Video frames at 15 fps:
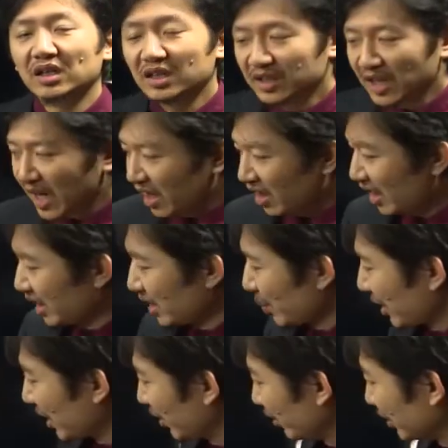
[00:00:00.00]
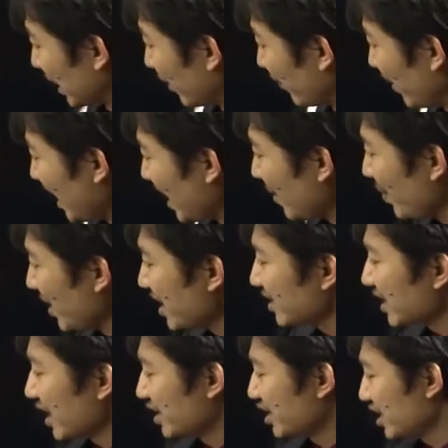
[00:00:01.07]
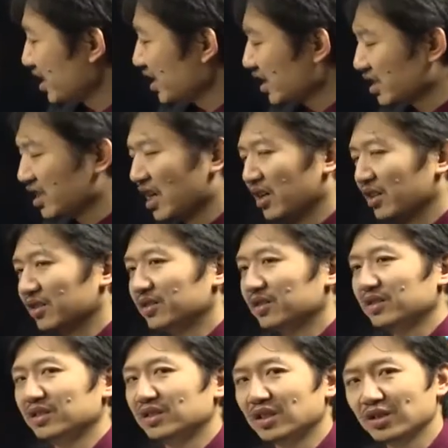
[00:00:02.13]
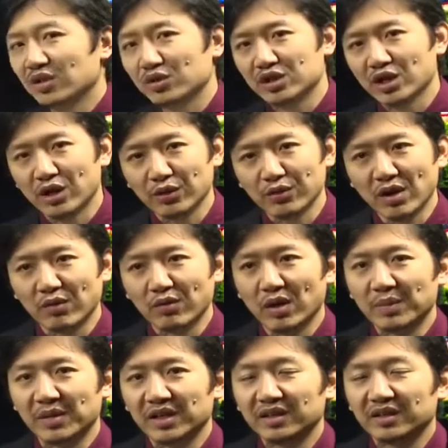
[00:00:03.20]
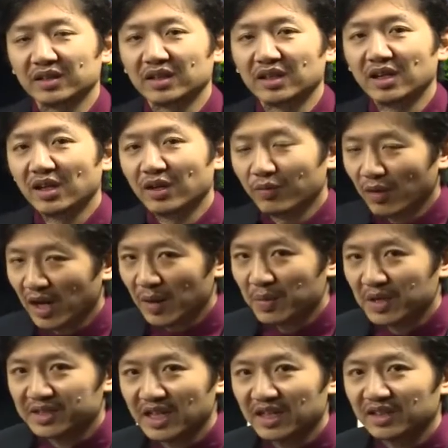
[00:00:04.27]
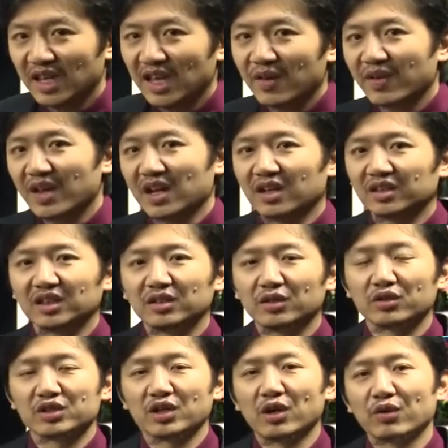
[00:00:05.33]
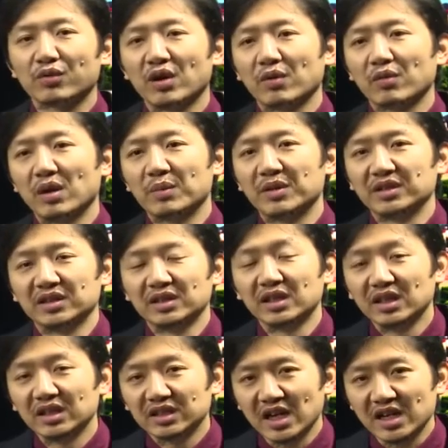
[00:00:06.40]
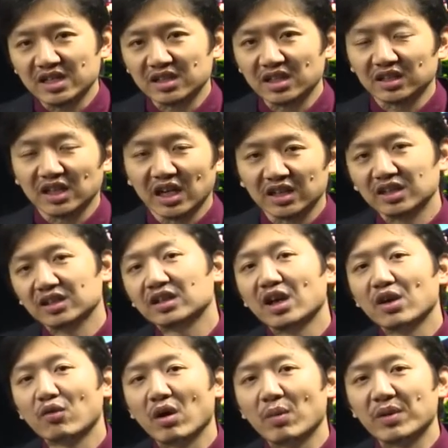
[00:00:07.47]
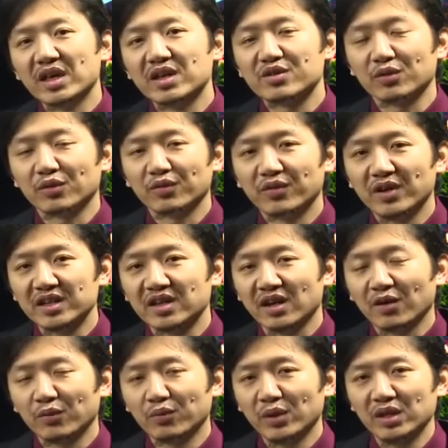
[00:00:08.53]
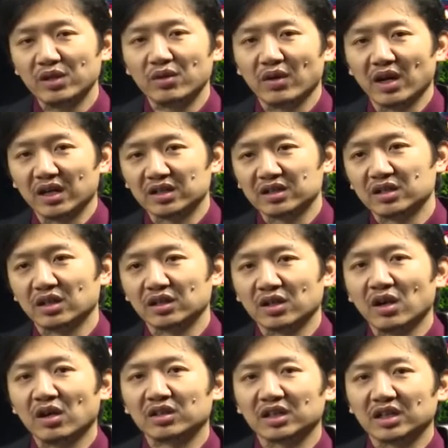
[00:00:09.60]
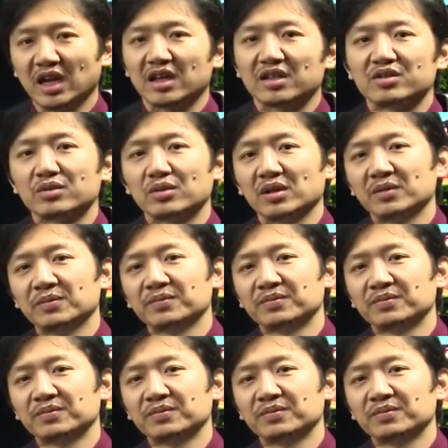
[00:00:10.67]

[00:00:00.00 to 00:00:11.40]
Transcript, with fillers: 这一类的朋友呢，未必在知识上能够超越我们，未必在地位上能够超越我们。但是呢，它能给我们一种非常温暖、可靠的感觉，